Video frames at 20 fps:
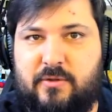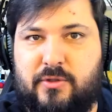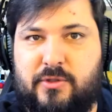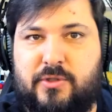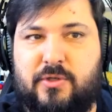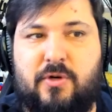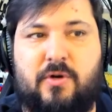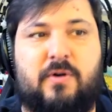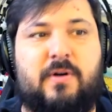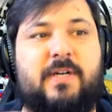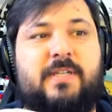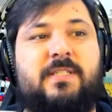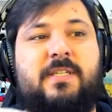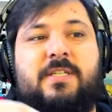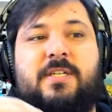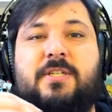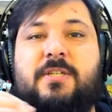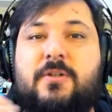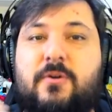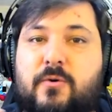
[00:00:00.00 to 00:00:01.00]
do jogo antes da
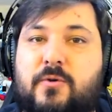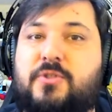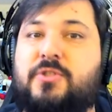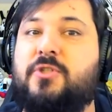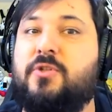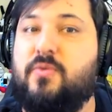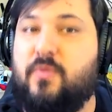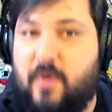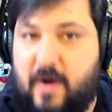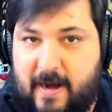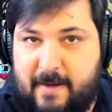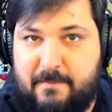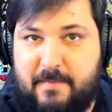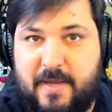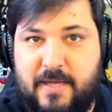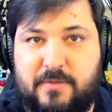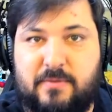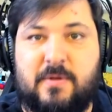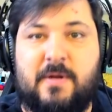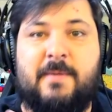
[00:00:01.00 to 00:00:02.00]
gente continuar
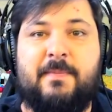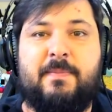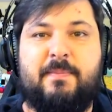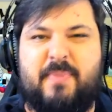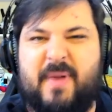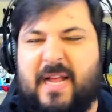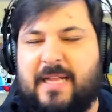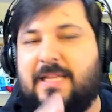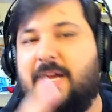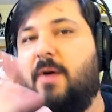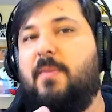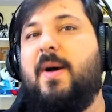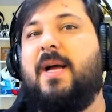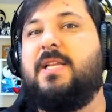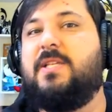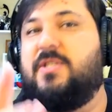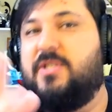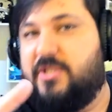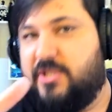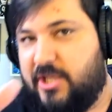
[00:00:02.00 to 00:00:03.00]
mesmo para dar uma
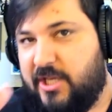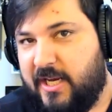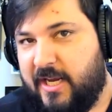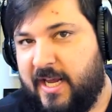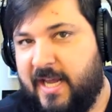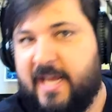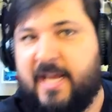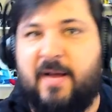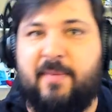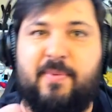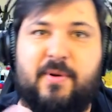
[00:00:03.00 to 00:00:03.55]
dica,